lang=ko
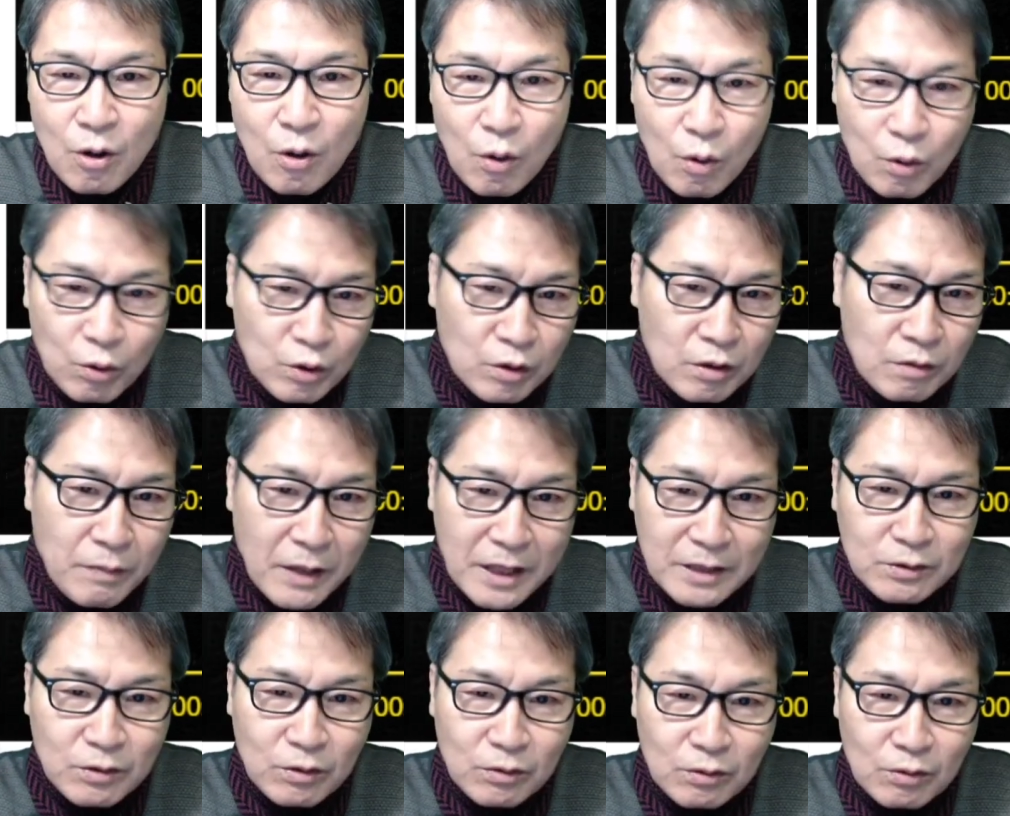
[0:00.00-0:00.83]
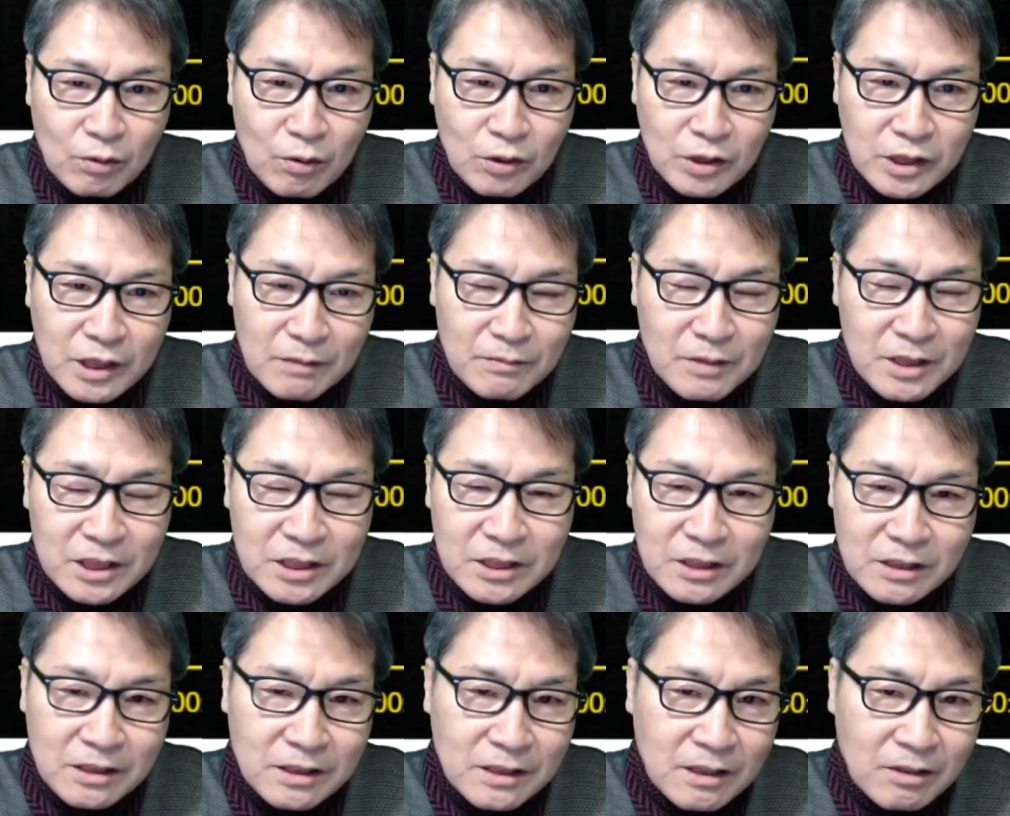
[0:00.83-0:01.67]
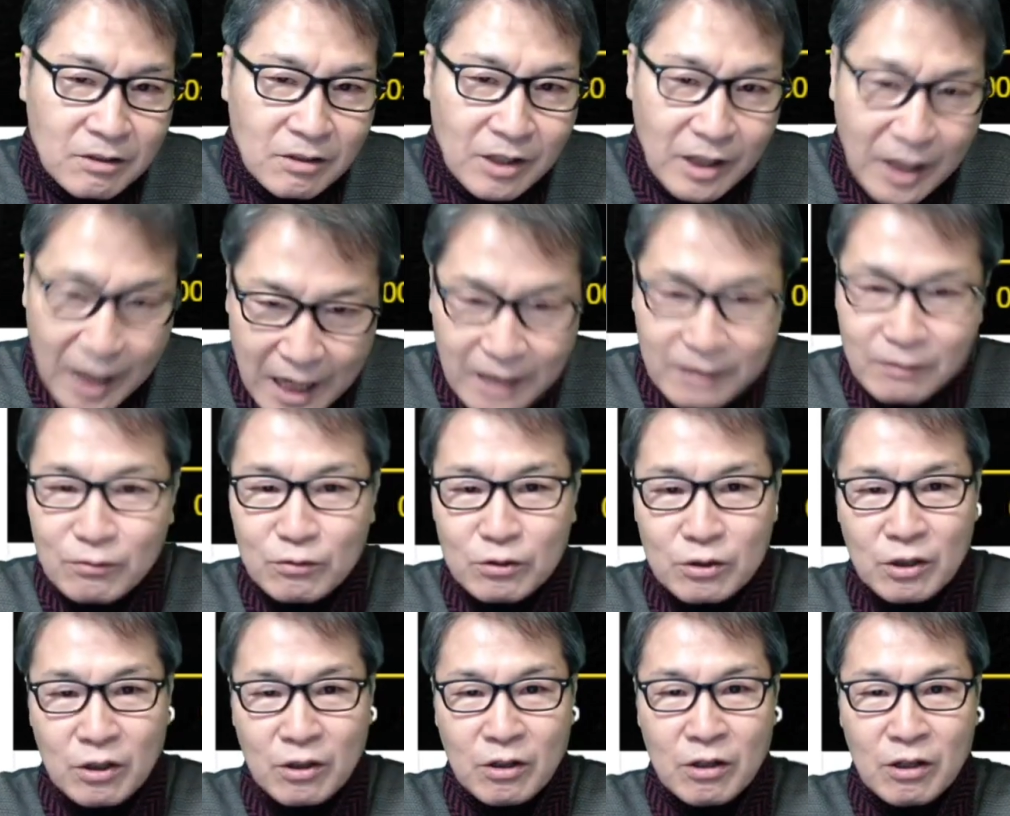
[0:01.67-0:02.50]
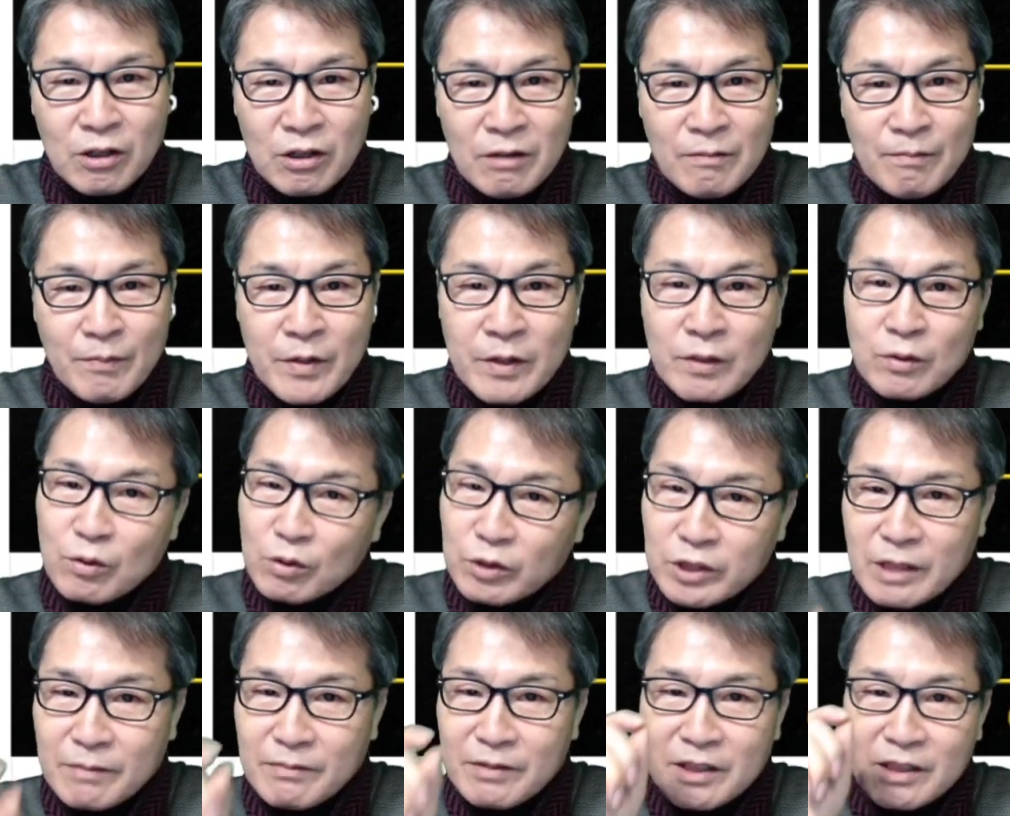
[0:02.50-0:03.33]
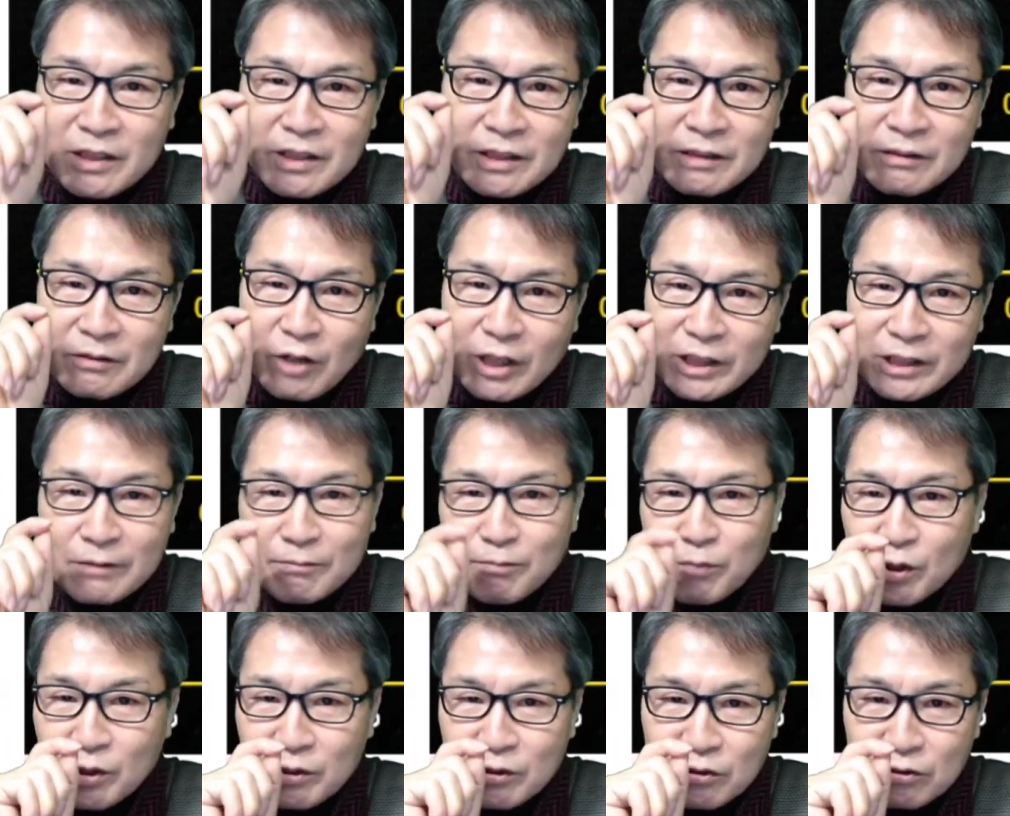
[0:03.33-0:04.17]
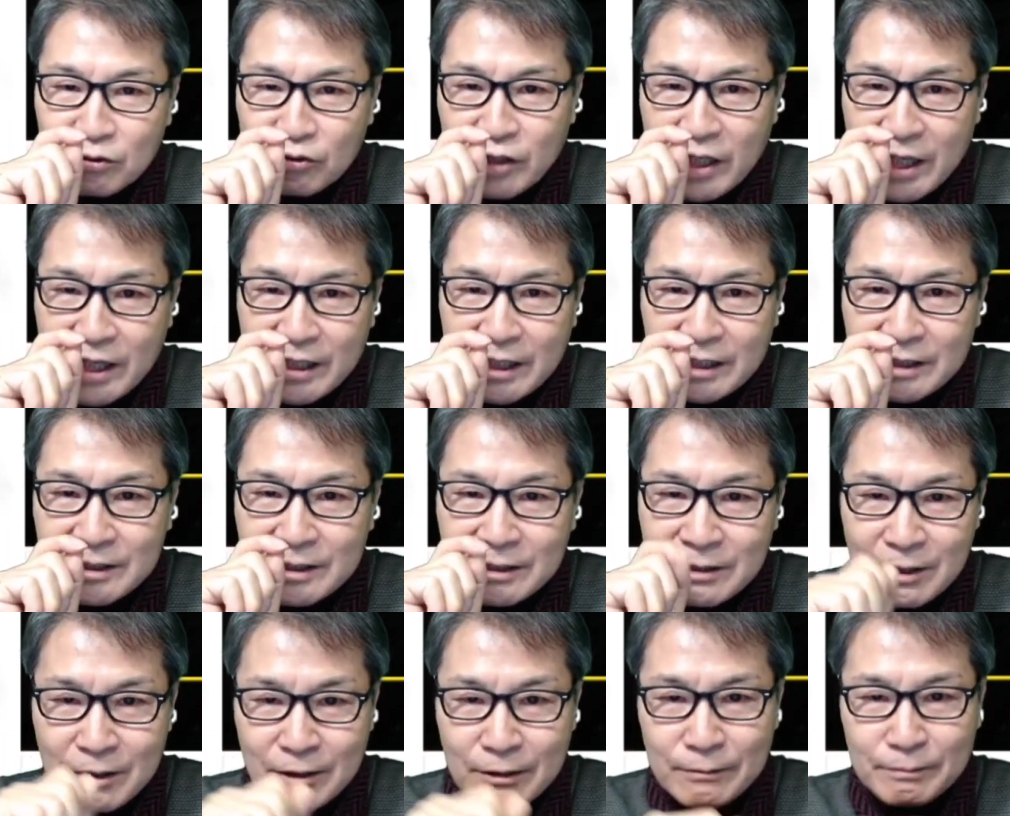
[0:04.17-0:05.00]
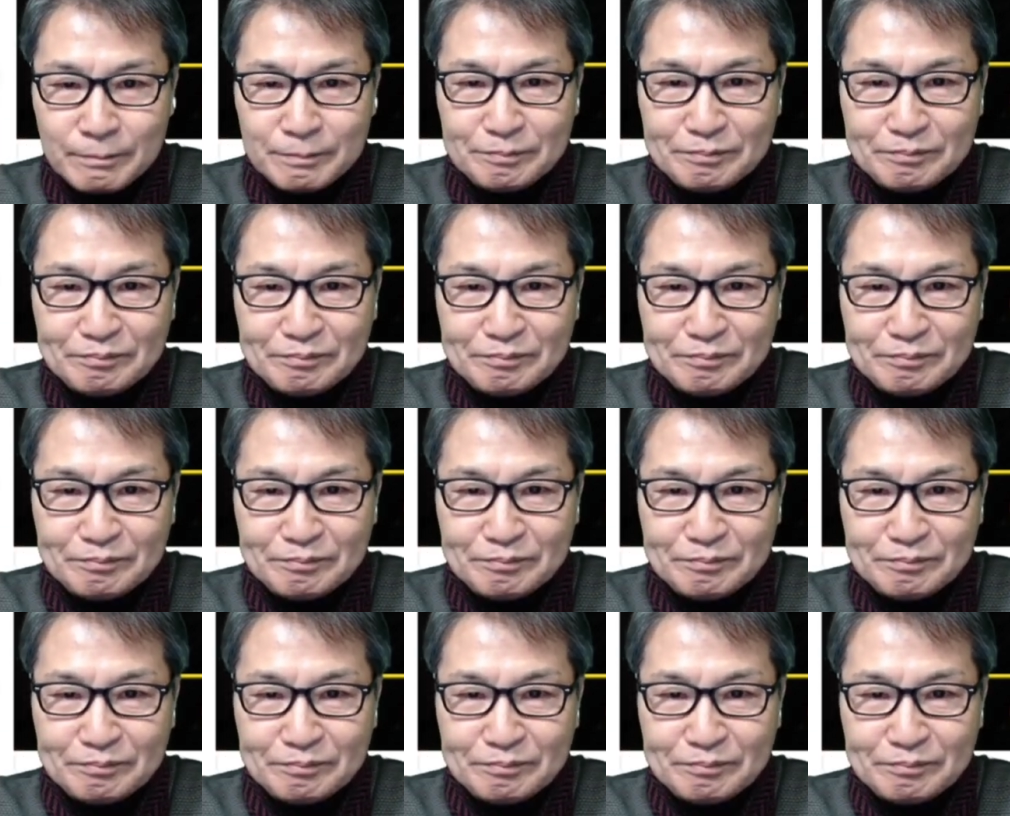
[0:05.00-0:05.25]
오늘 방송도 재미있을 것 같고요. 또 재미있는 관전 포인트 중에 하나는요.